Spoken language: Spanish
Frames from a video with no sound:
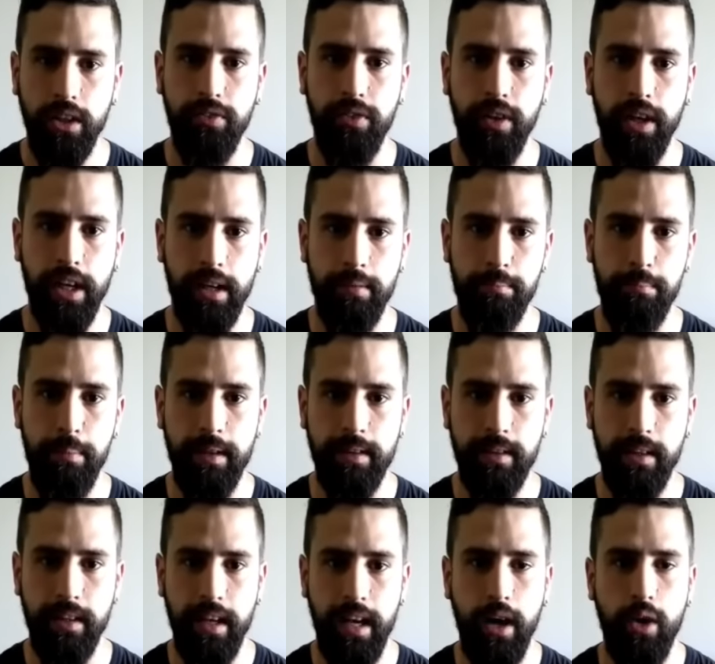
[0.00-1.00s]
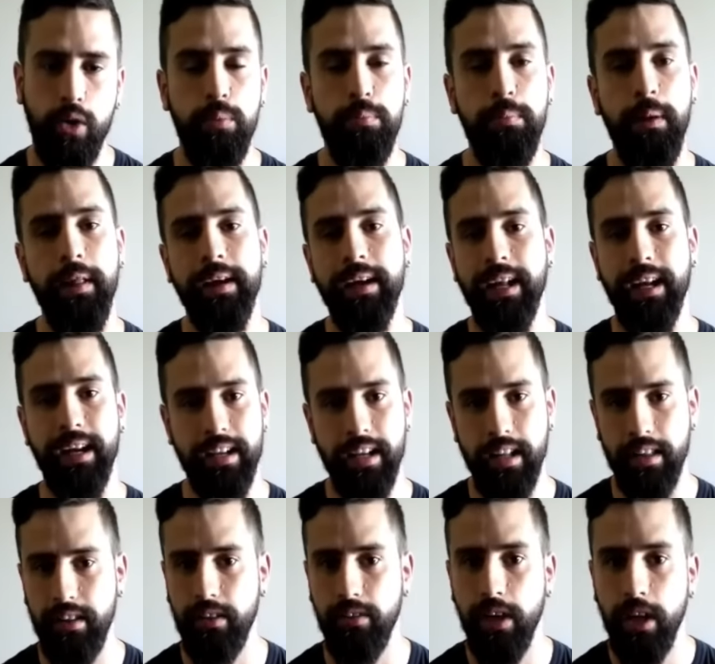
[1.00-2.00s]
y fue gran parte de la culpa de que el
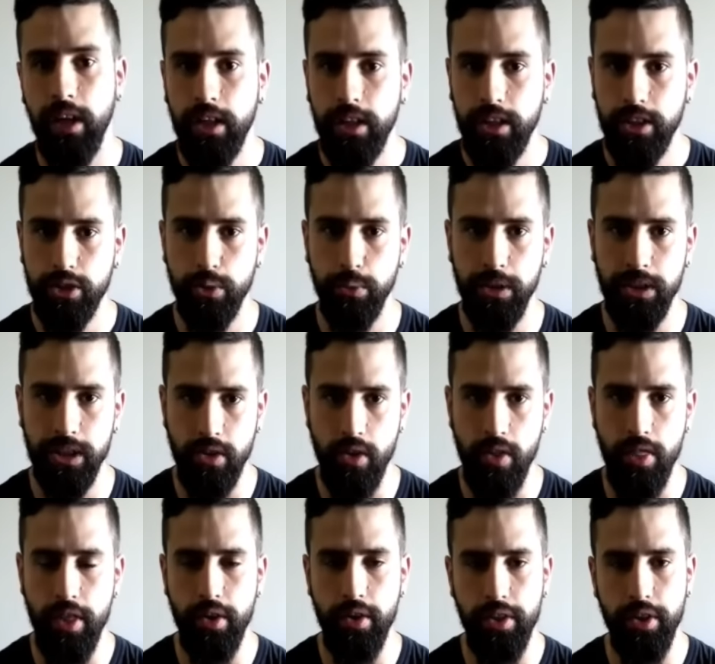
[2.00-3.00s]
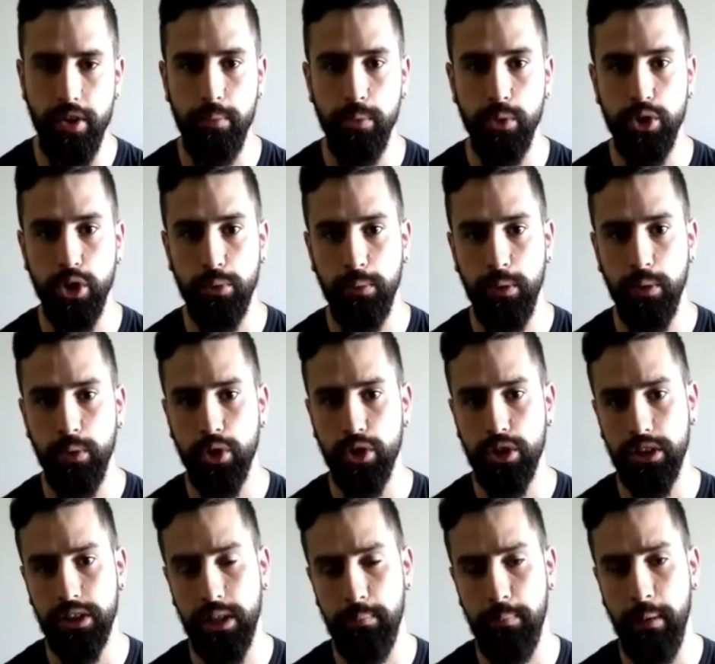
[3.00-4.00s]
Racing estuviese con 0-0 muchos
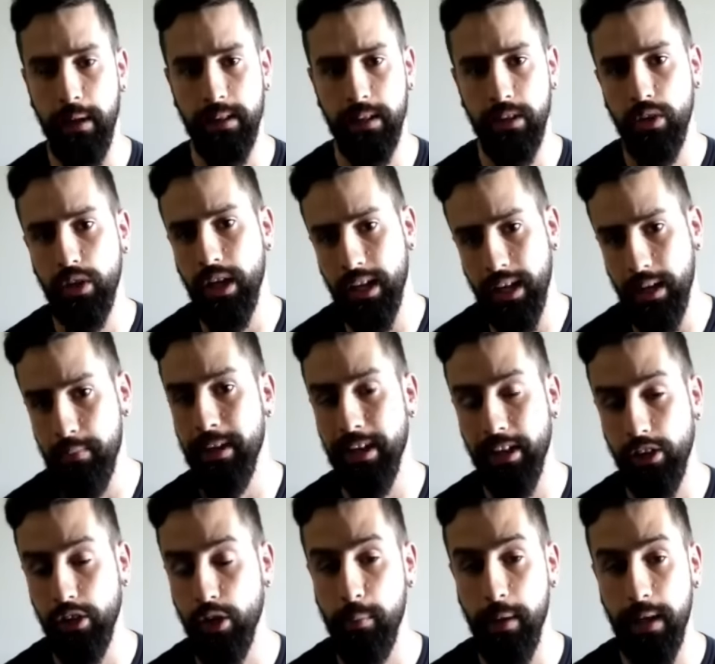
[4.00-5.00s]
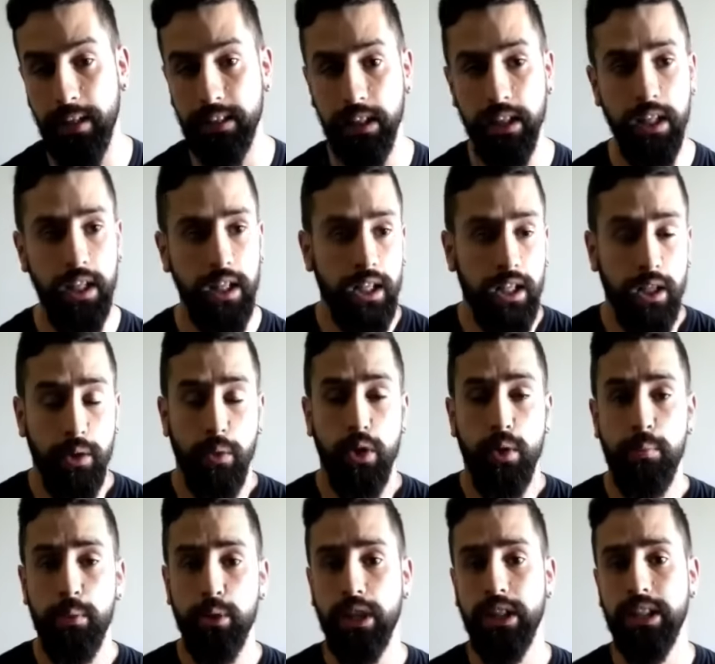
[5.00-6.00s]
minutos de este partido en el que mereció más. Y
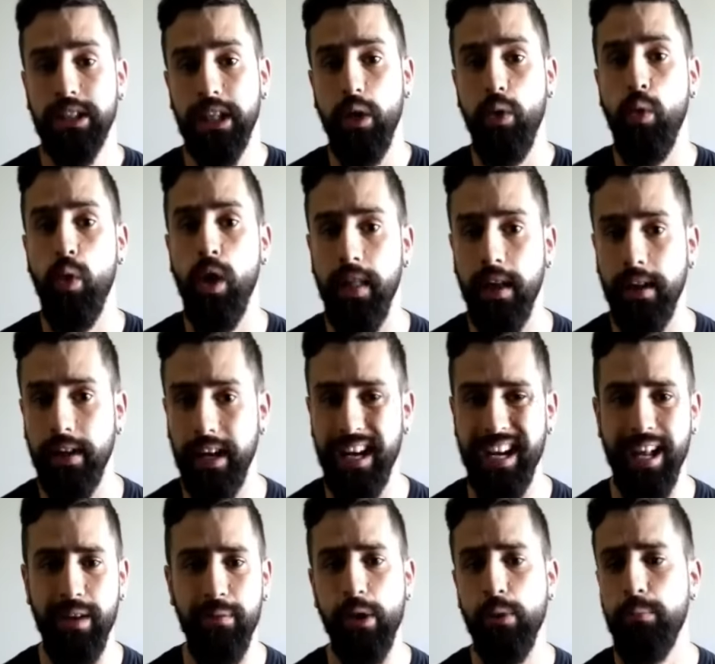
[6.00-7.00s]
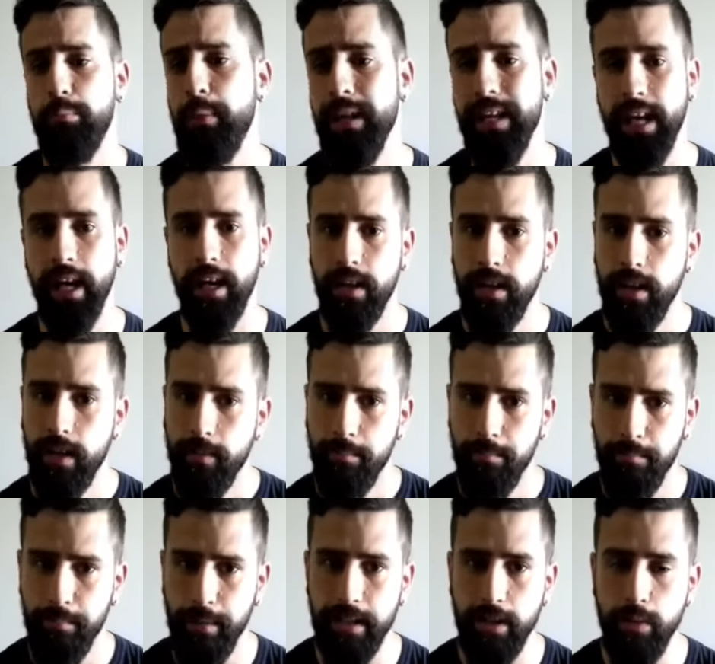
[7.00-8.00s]
bueno, pues en esa jugada en la que Álvaro Peña
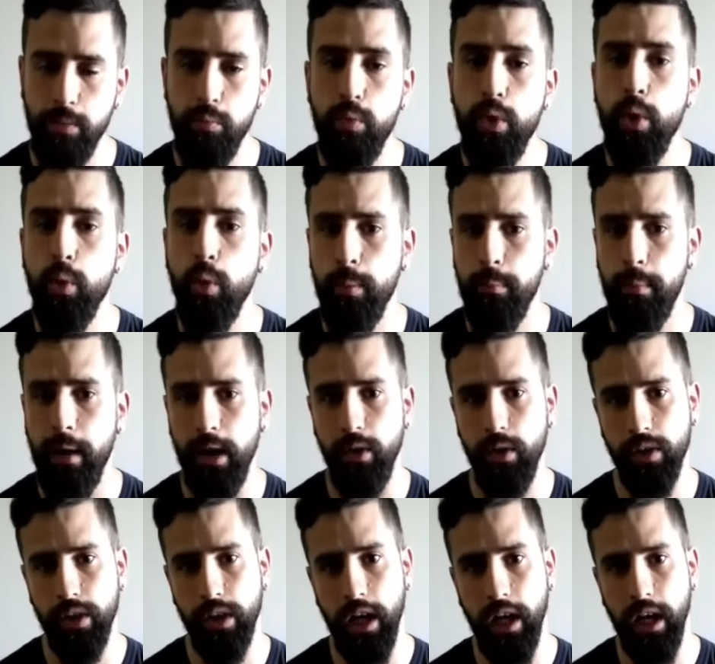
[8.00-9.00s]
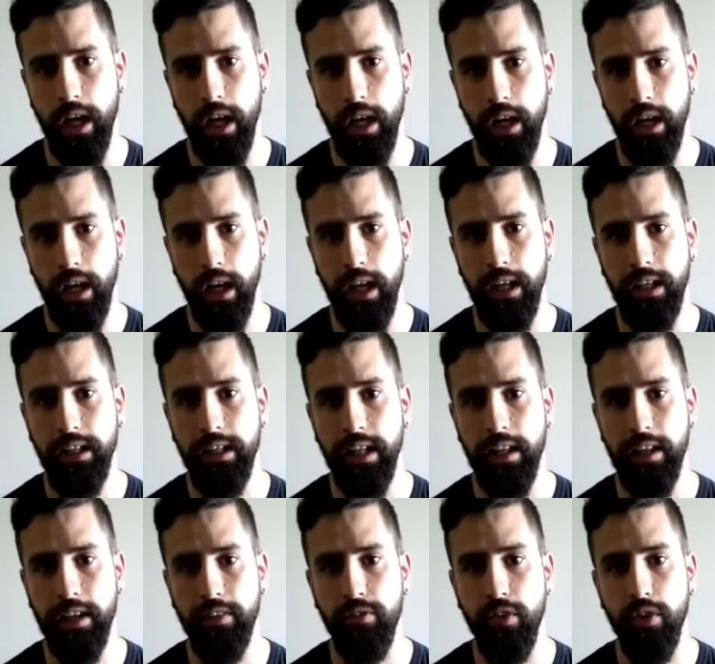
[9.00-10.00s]
mete un muy buen balón a,
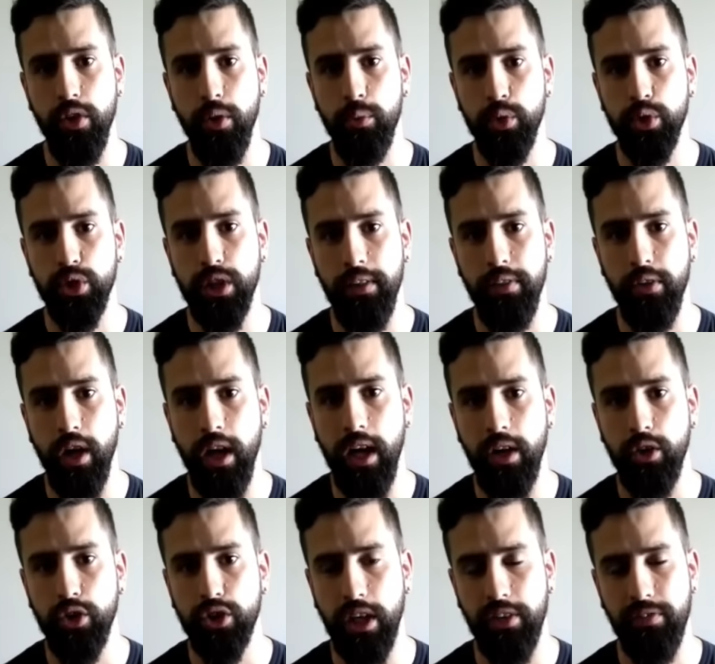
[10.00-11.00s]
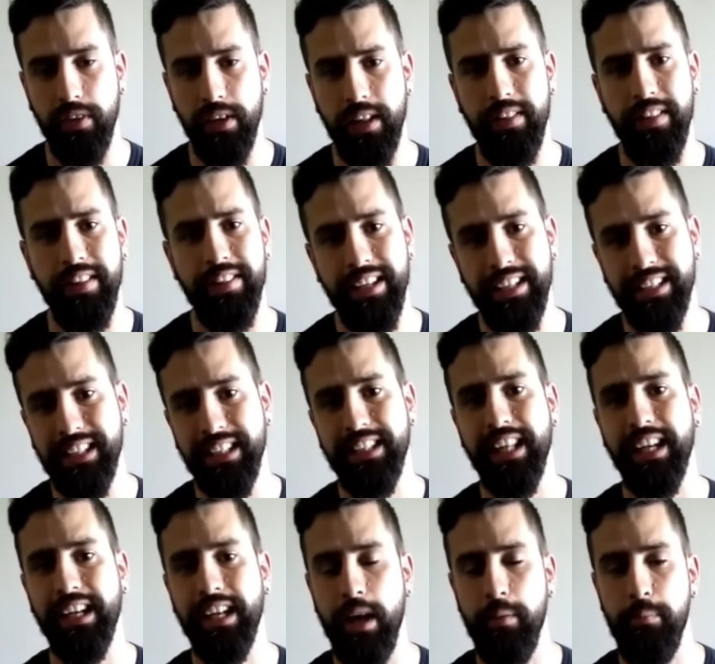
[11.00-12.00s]
línea de fondo buscando a Óscar Fernández en esa
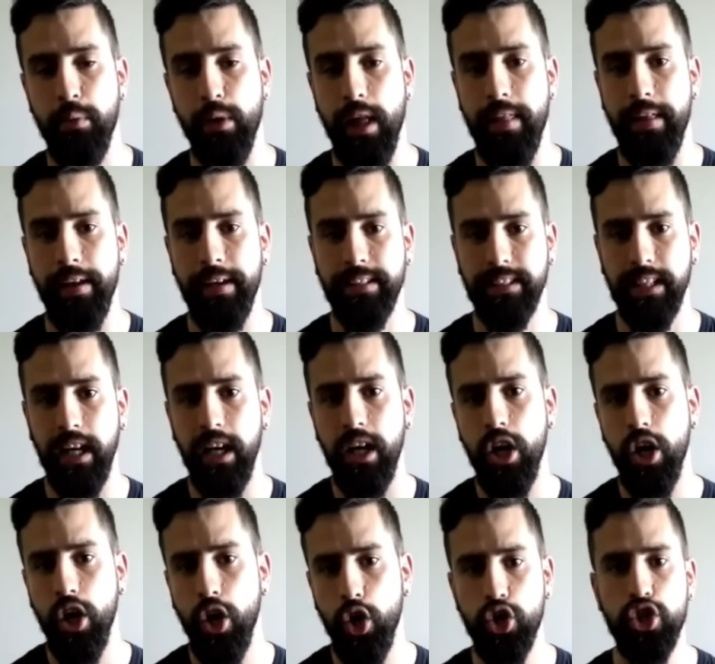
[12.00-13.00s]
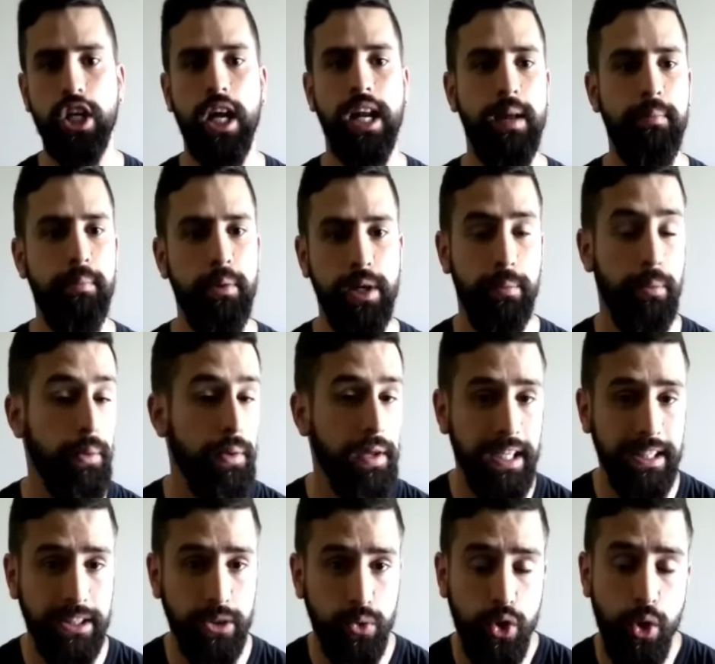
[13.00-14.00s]
internada por la derecha. Óscar la pone muy
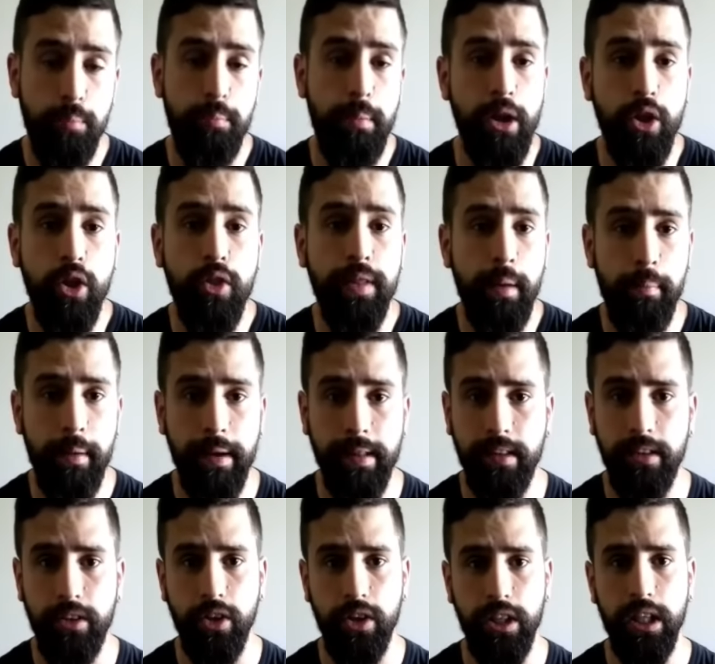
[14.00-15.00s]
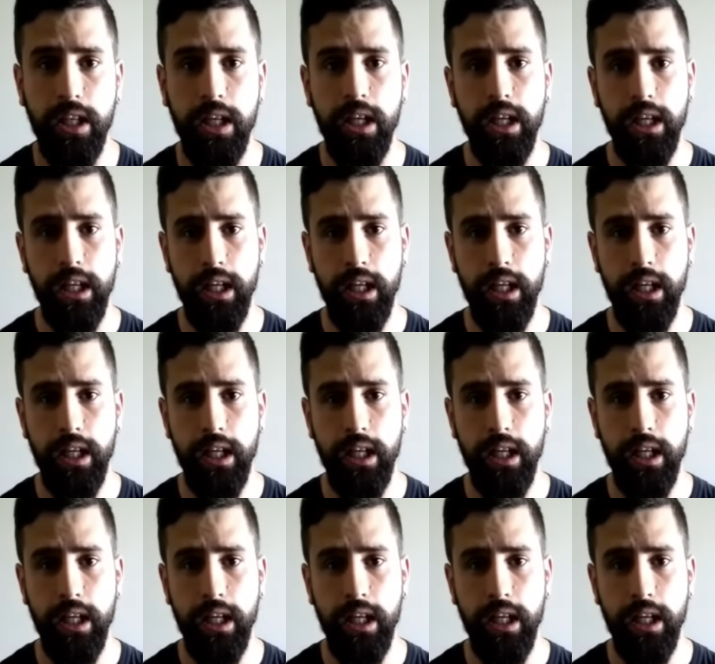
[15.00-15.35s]
bien al segundo palo donde aparece Dioni